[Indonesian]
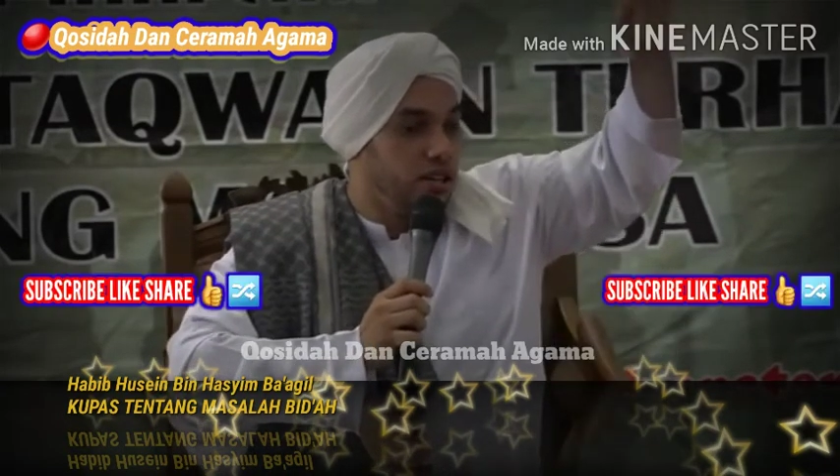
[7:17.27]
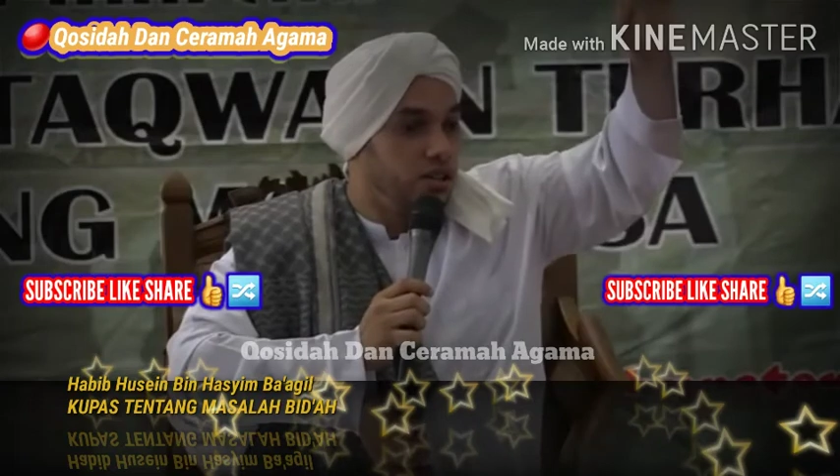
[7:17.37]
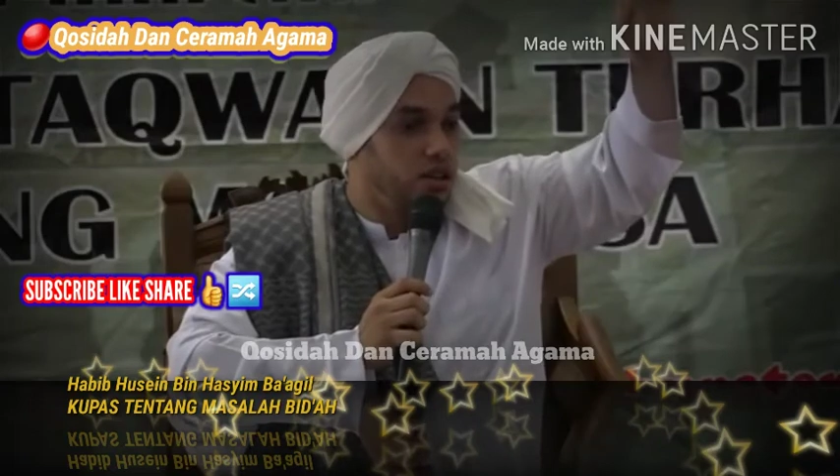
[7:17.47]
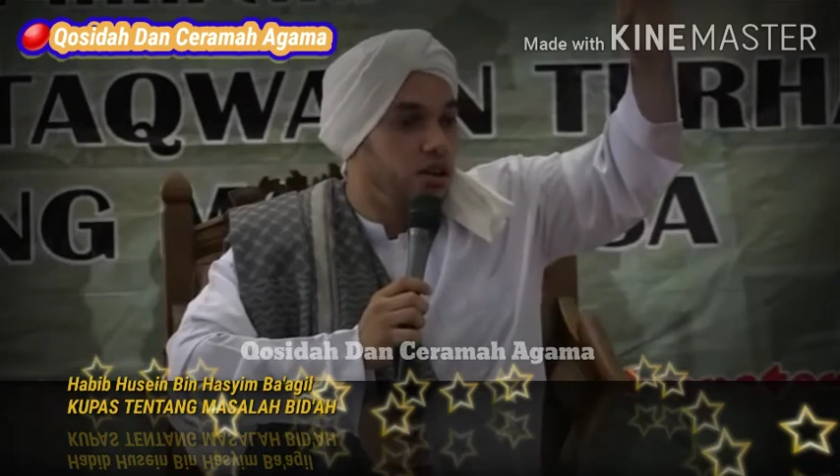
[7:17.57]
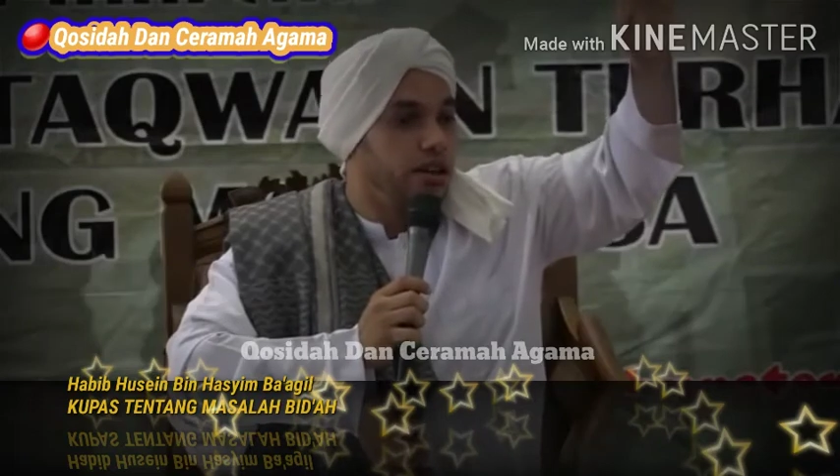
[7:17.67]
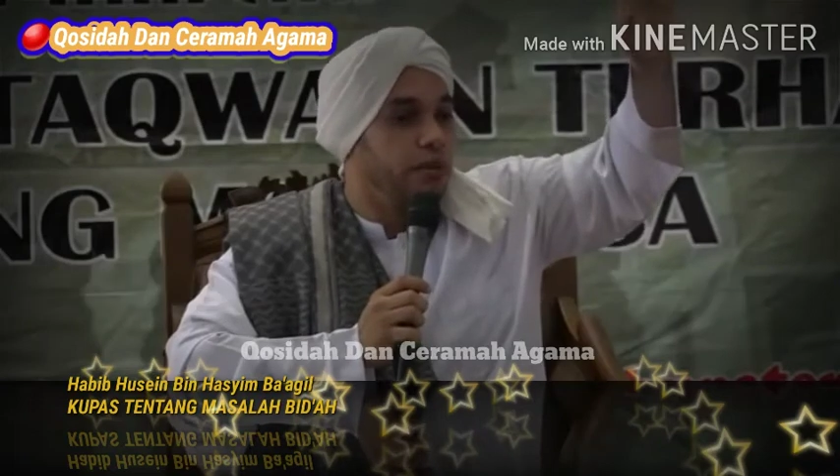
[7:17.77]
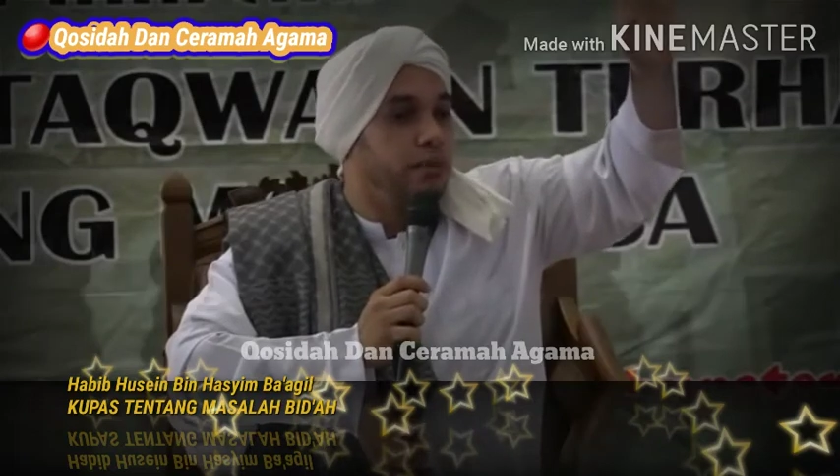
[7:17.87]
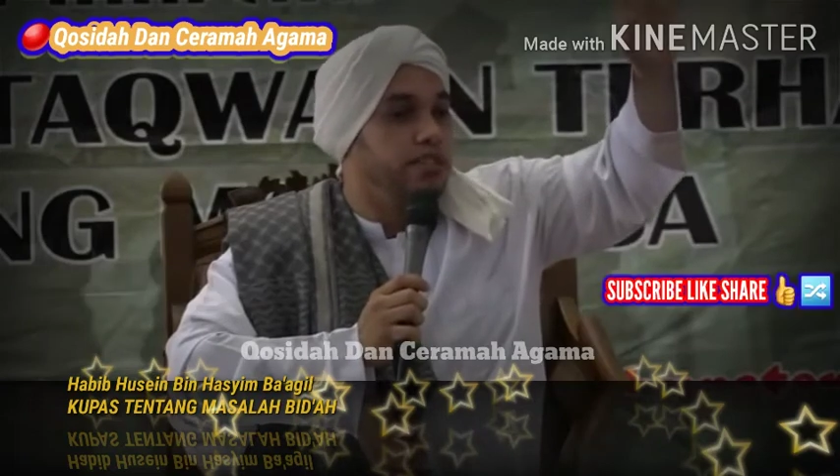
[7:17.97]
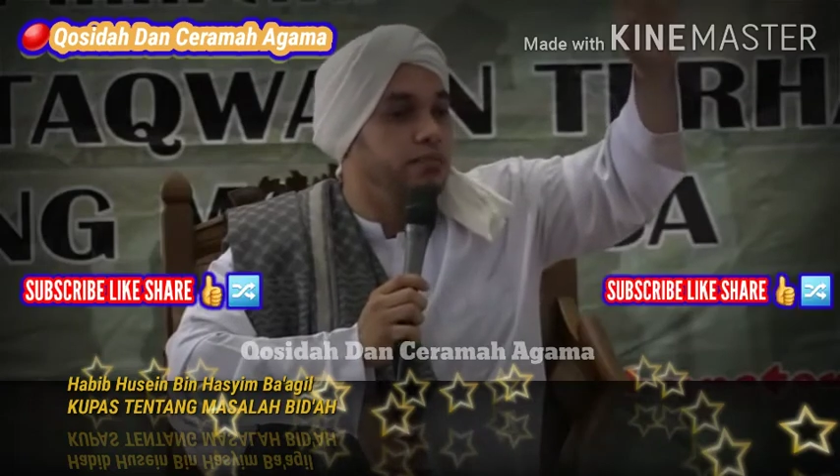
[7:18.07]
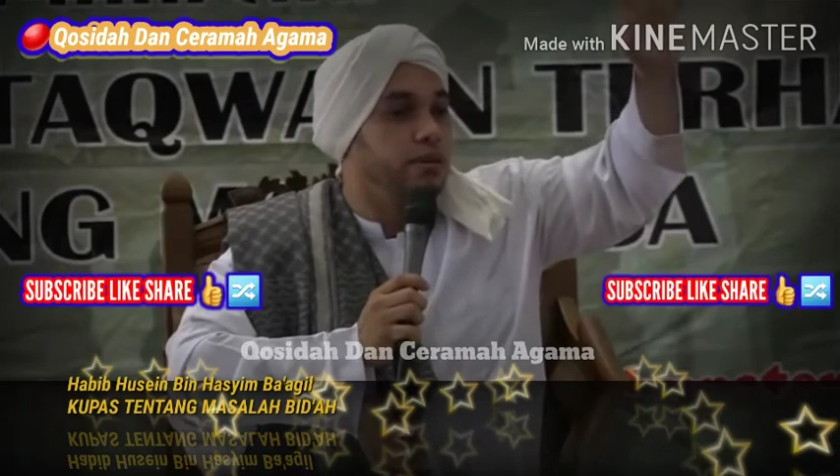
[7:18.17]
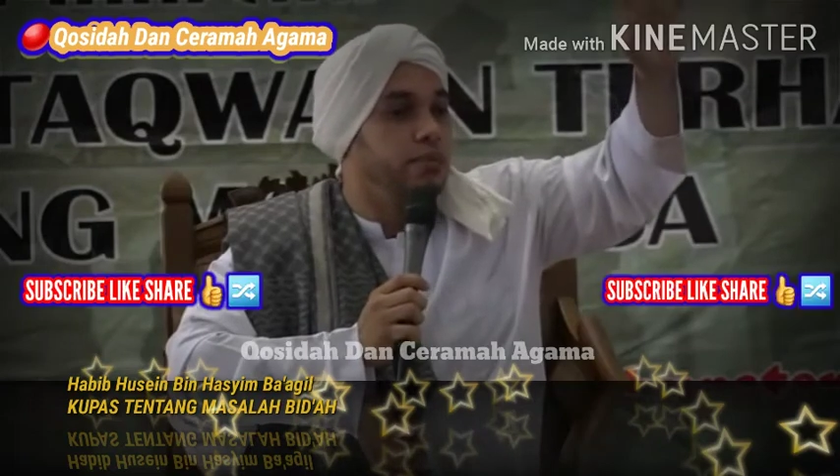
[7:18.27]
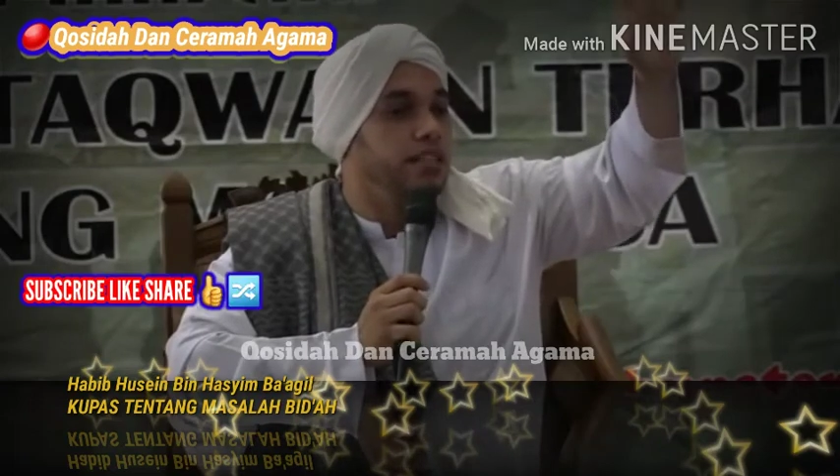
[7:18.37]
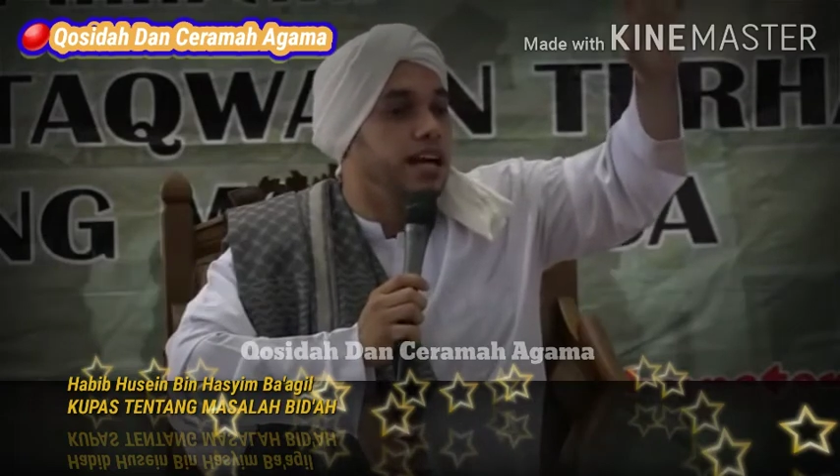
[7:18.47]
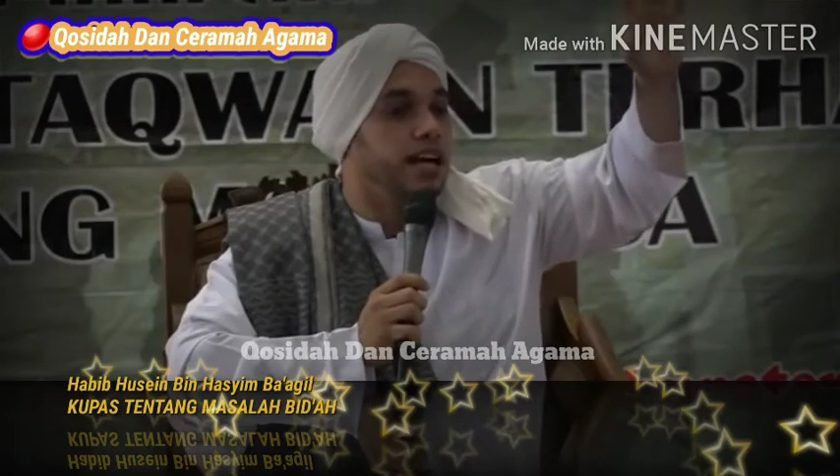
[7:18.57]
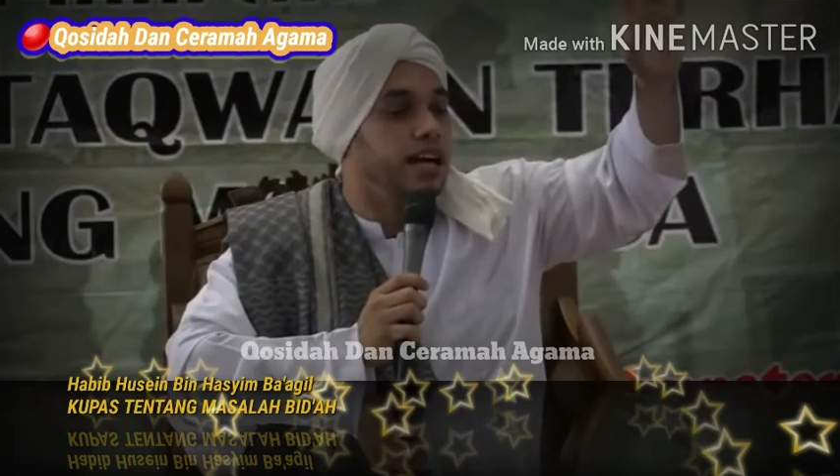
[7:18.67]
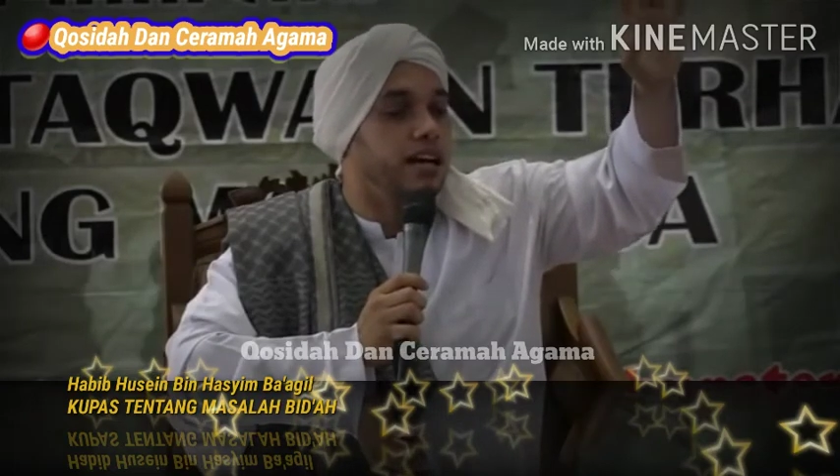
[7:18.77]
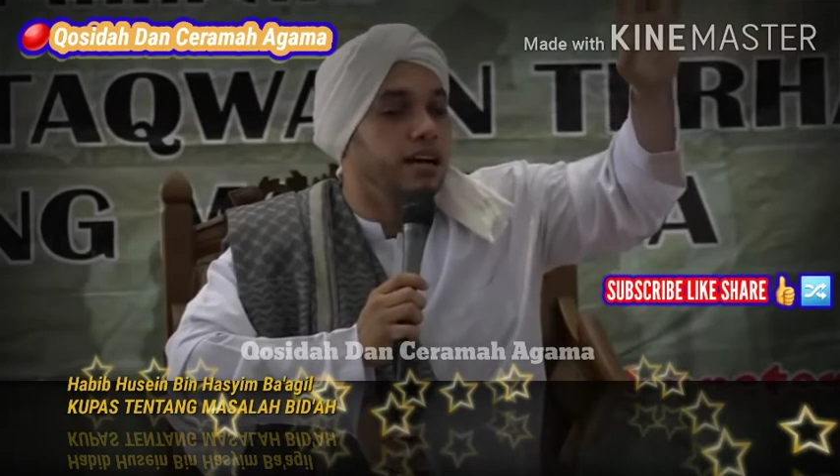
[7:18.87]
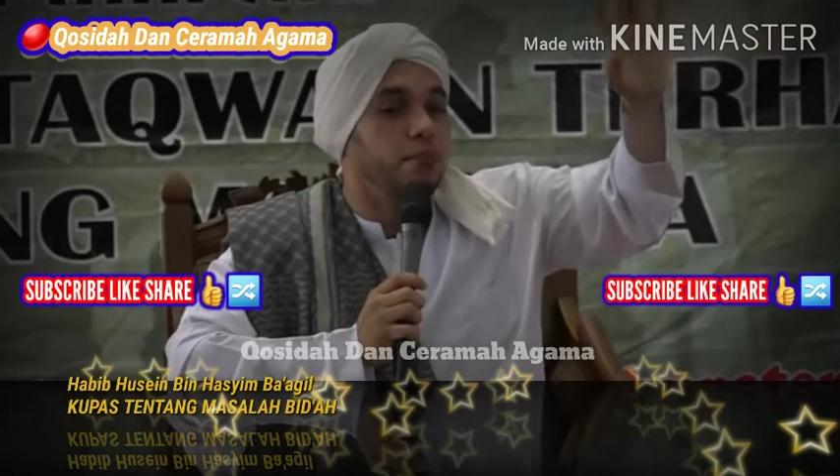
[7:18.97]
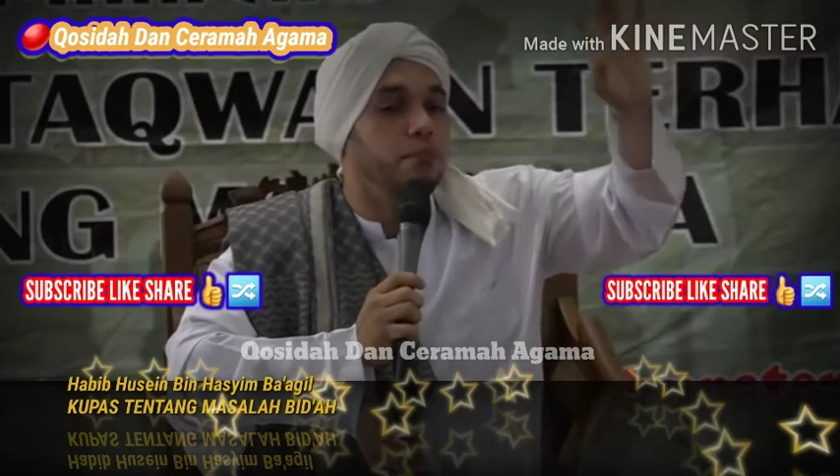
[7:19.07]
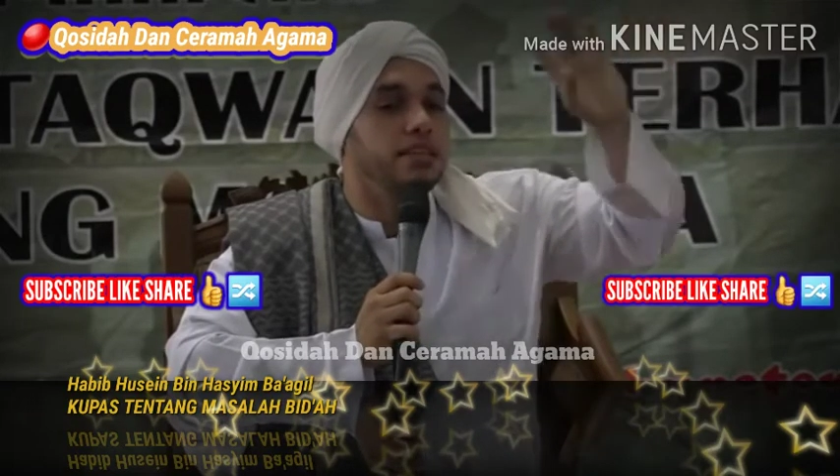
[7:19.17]
Tolong yang masih
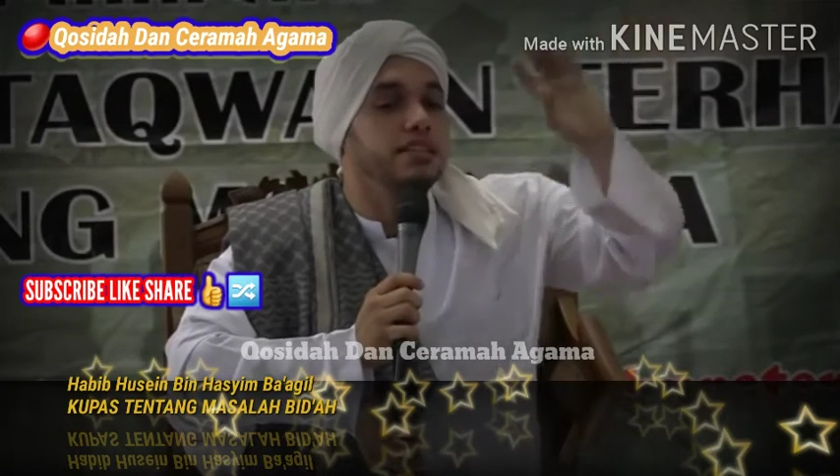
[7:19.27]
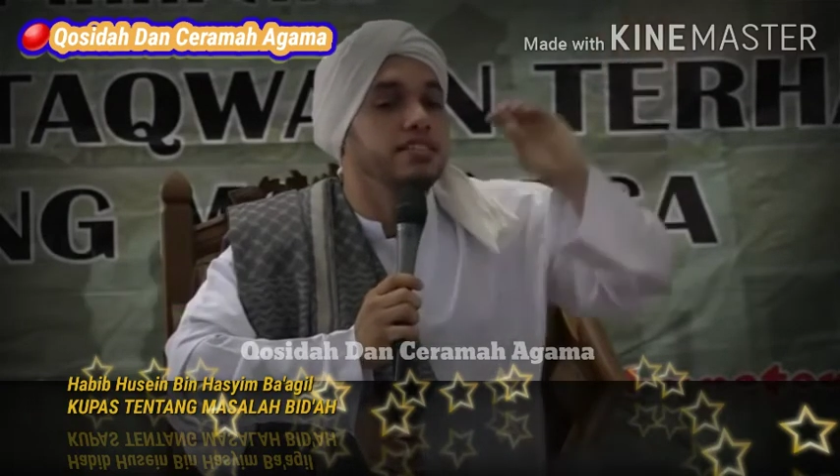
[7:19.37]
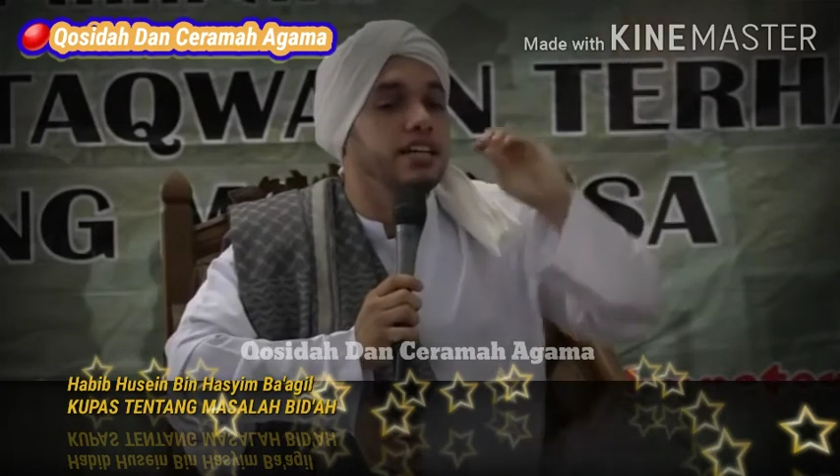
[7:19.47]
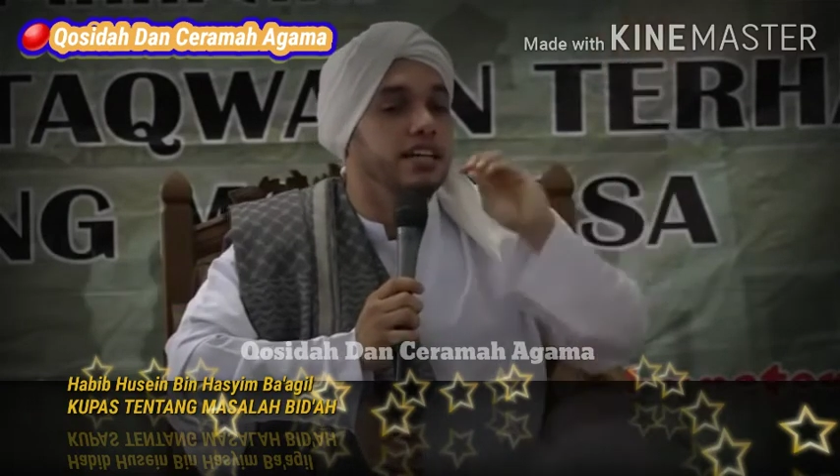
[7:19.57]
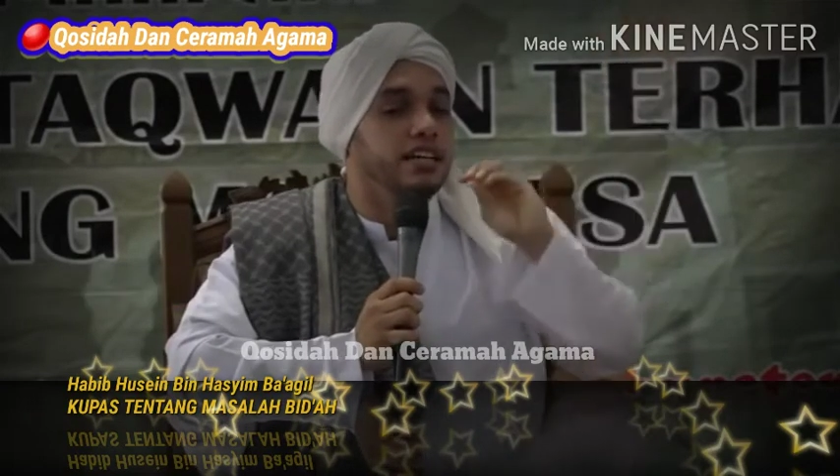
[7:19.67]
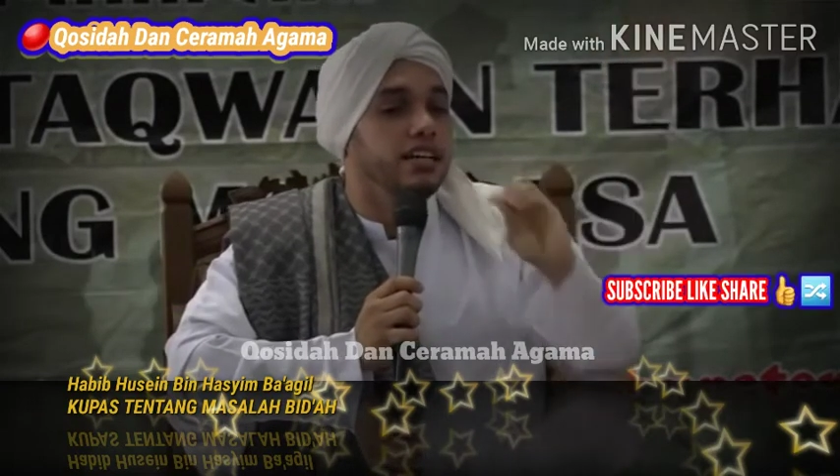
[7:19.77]
berbicara empat disik.